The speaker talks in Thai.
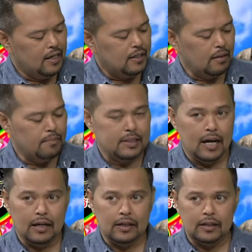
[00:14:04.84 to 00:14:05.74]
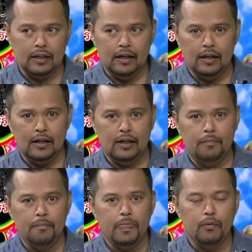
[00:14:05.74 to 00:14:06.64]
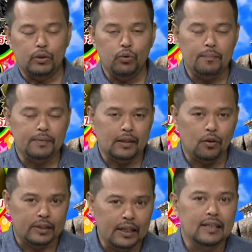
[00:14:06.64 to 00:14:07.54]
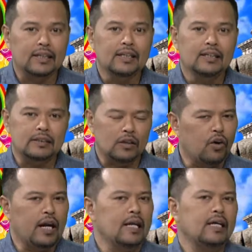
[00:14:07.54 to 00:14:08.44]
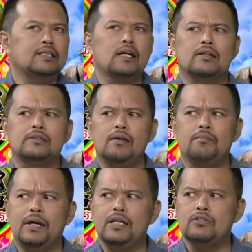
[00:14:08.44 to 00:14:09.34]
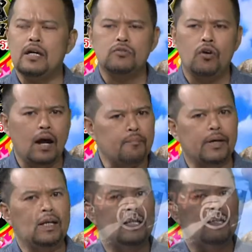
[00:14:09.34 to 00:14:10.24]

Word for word: ธรรมจากวัตถุดิบในท้องถิ่นซึ่งก่อนหน้านี้สักปีสัก2-3 ปีเลยแหละ